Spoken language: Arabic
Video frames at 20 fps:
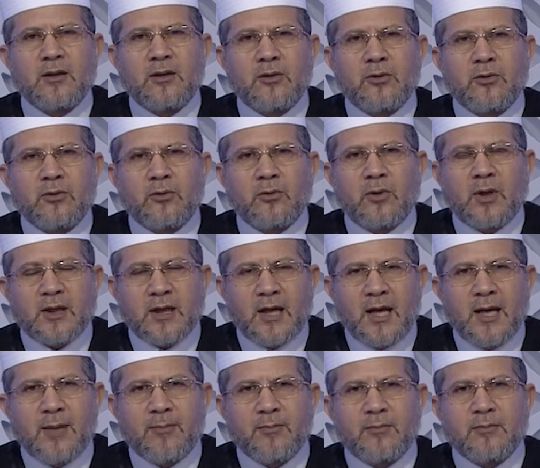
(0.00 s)

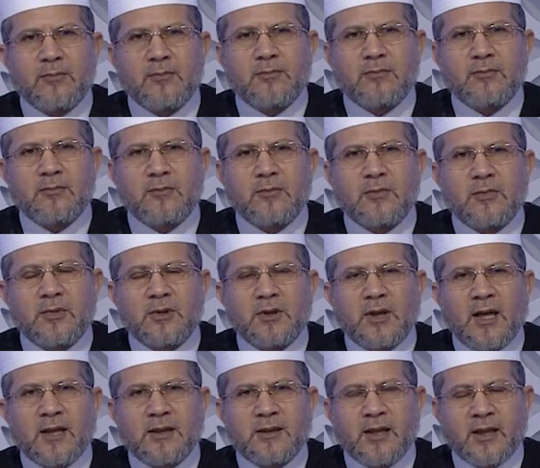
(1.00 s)
وقام
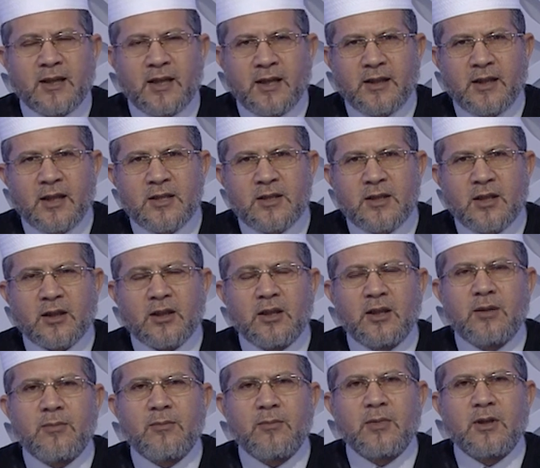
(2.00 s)
حتى كاد
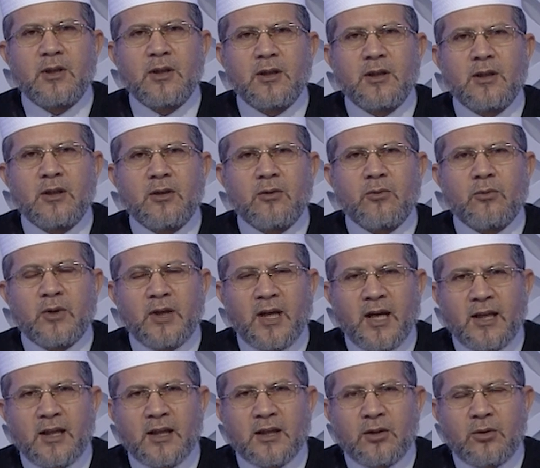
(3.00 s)
يستقيم
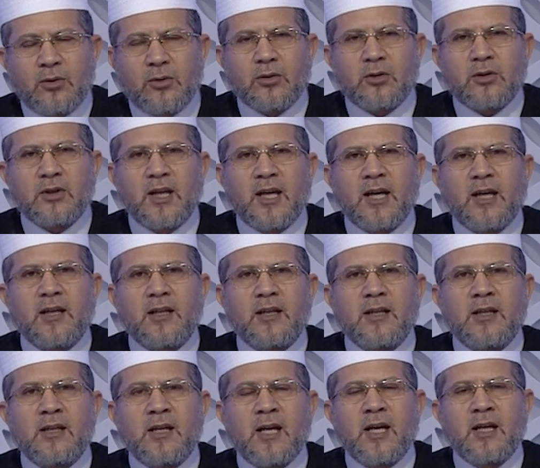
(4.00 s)
وانحلت العقدة
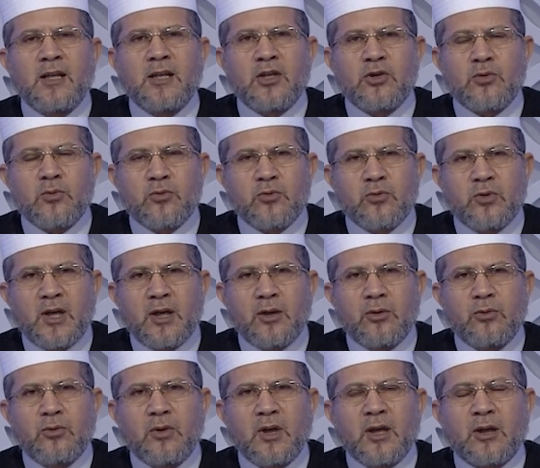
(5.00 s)
لا يجوز
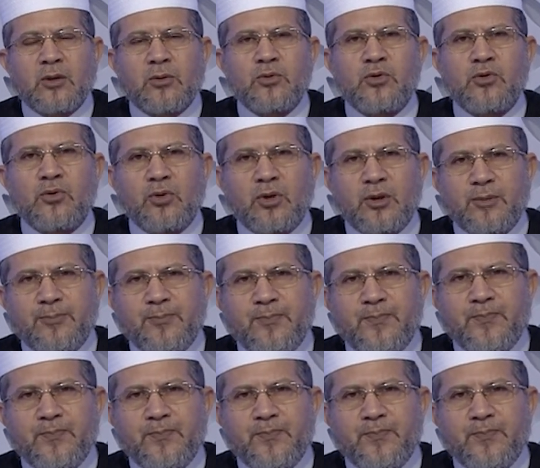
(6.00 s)
له الرجوع